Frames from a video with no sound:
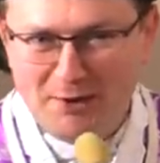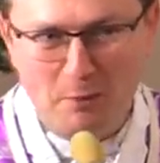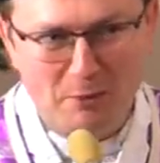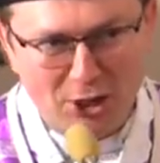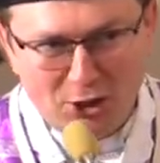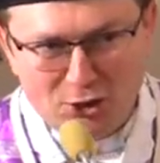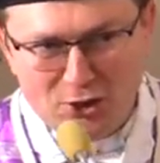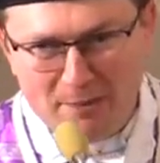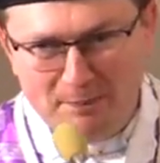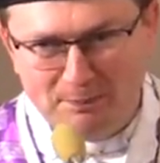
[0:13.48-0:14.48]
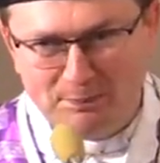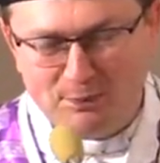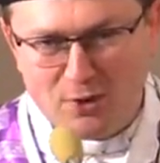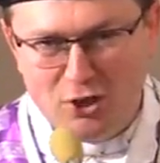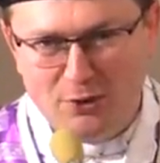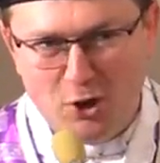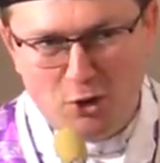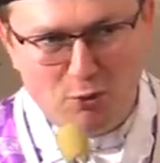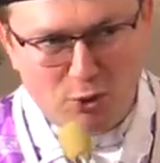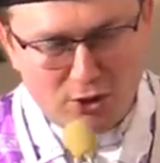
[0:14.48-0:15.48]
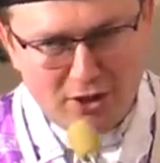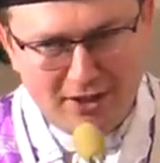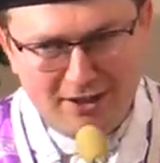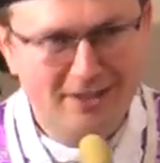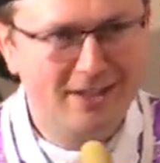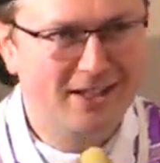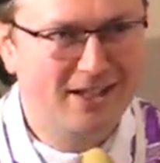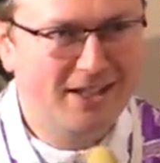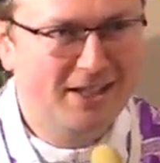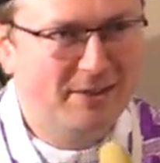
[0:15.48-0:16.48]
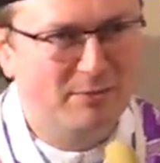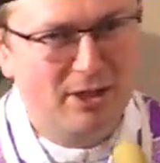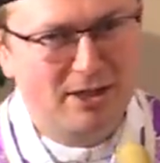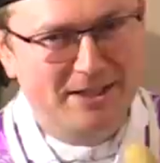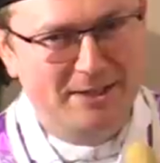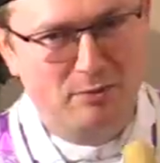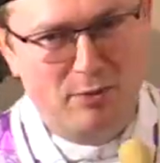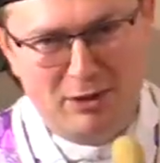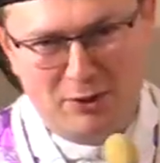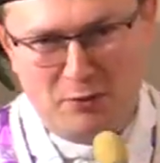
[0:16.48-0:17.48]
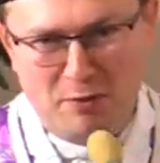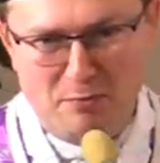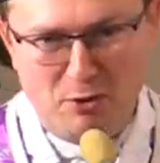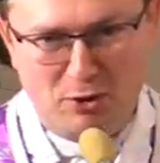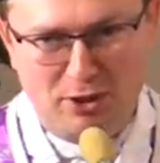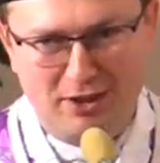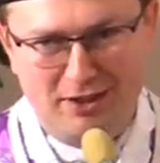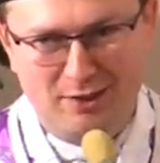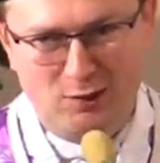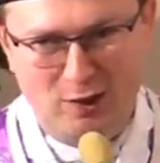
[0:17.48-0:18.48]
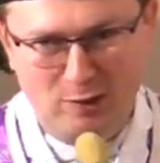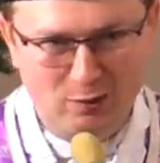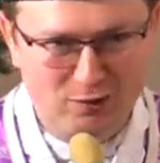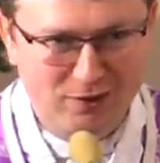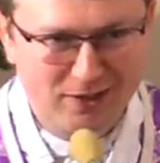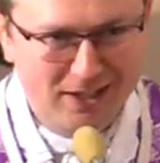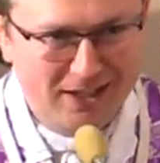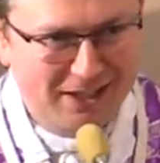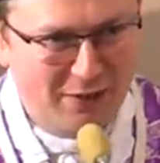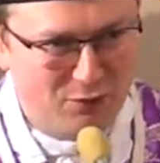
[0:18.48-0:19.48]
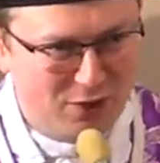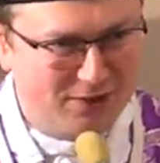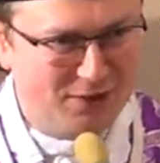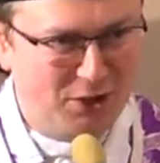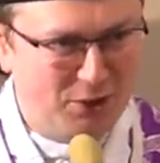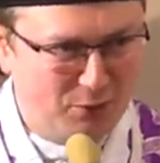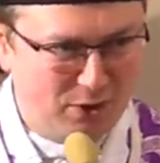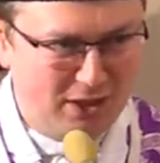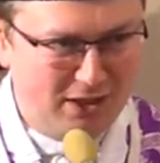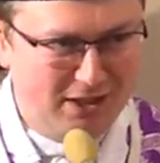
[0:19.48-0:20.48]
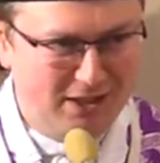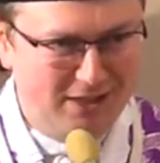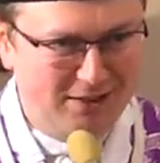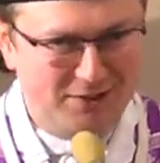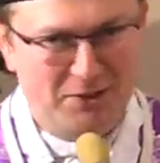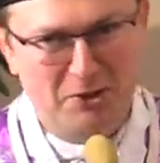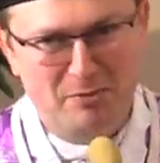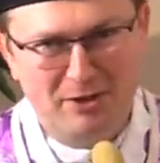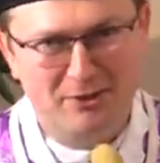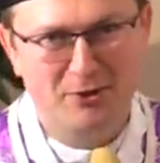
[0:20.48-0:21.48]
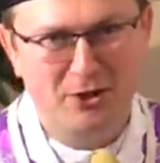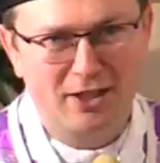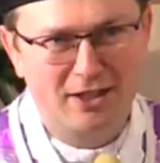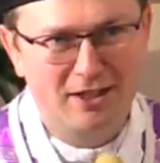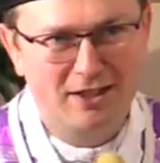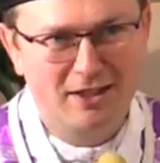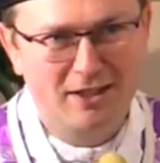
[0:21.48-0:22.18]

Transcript: To praktyczne ogłoszenie ma bardzo głęboki sens dla wszystkich tutaj zgromadzonych.